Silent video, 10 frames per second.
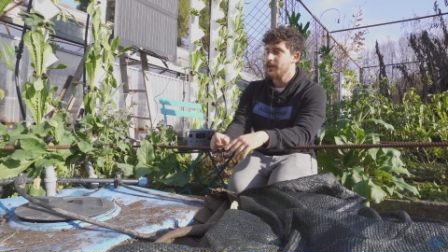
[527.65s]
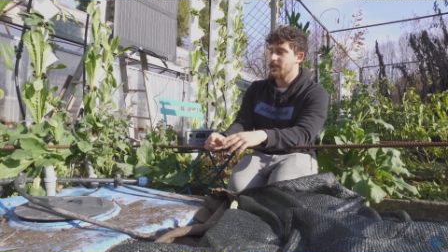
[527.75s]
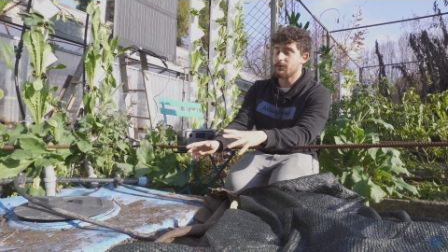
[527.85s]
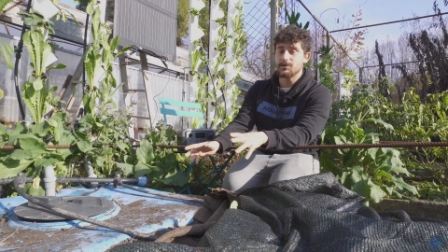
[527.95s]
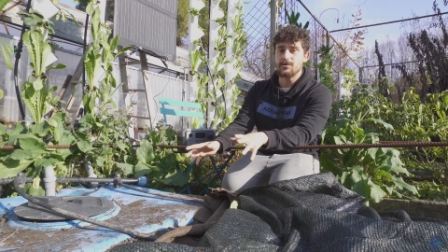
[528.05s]

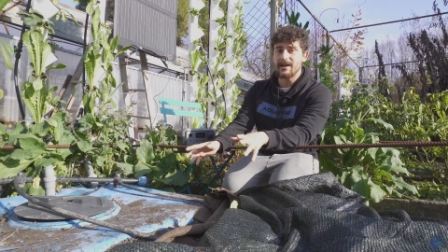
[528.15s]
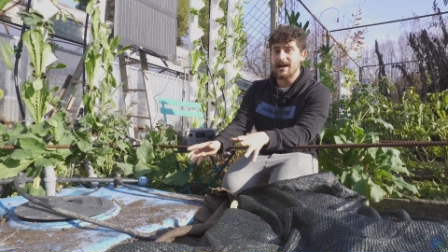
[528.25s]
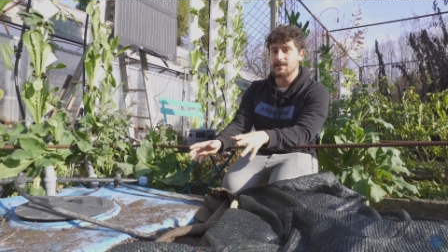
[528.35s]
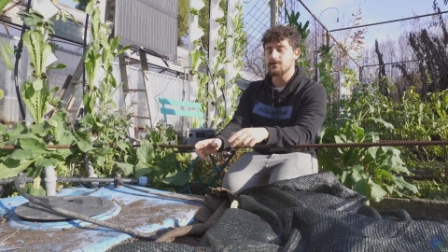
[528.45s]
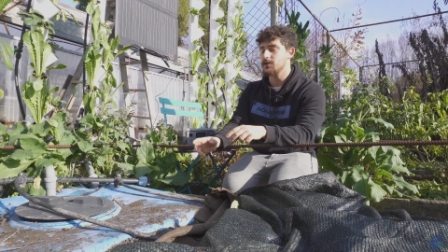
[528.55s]
In questo
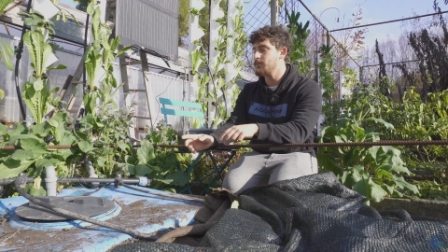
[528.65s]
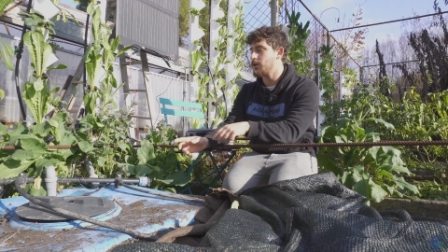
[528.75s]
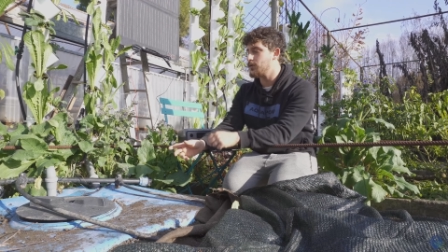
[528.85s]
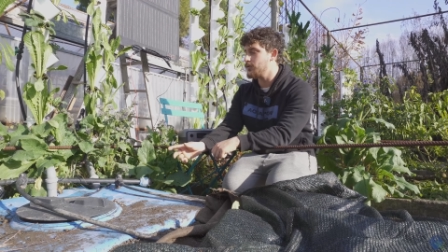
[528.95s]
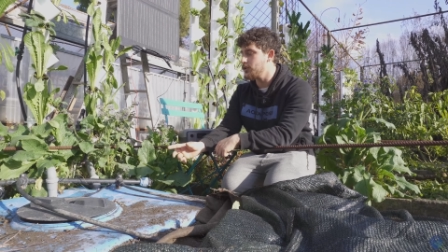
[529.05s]
caso il
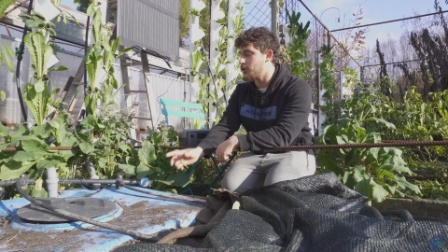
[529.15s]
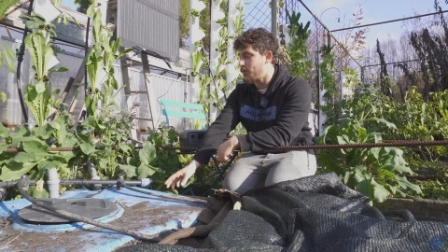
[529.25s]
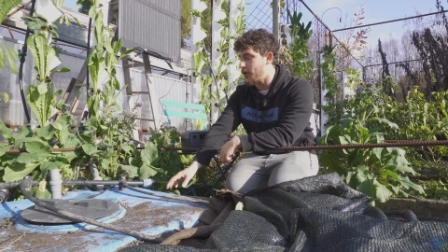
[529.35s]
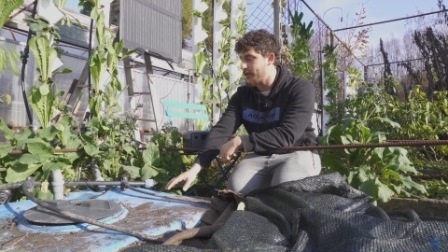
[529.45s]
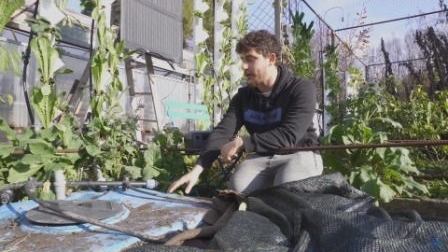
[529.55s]
modulo di
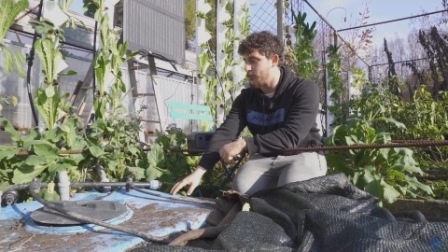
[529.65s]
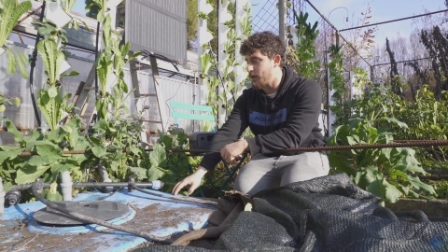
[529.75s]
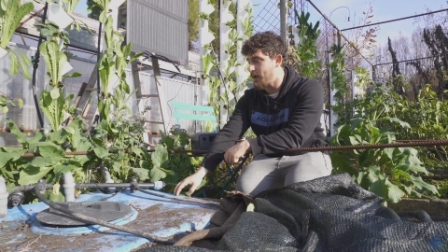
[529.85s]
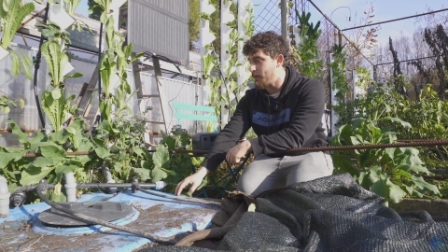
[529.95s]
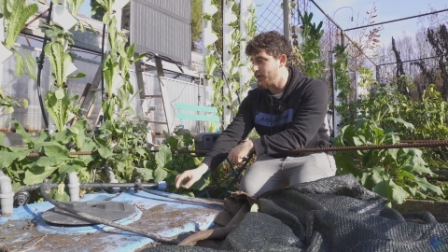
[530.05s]
idroponica,
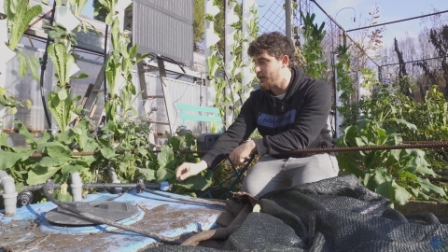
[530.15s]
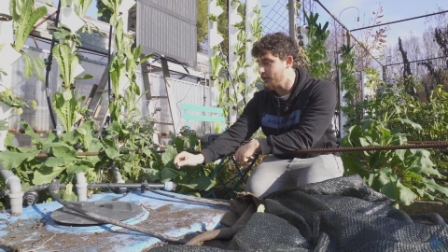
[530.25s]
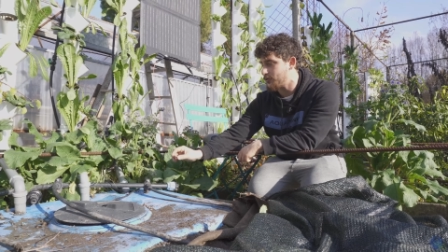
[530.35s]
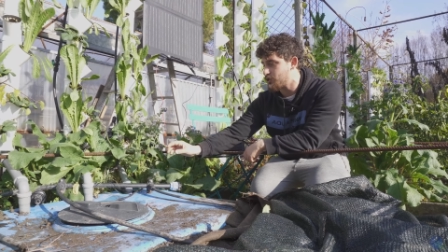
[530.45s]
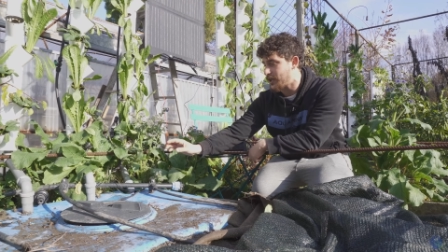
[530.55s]
come abbiamo appena detto,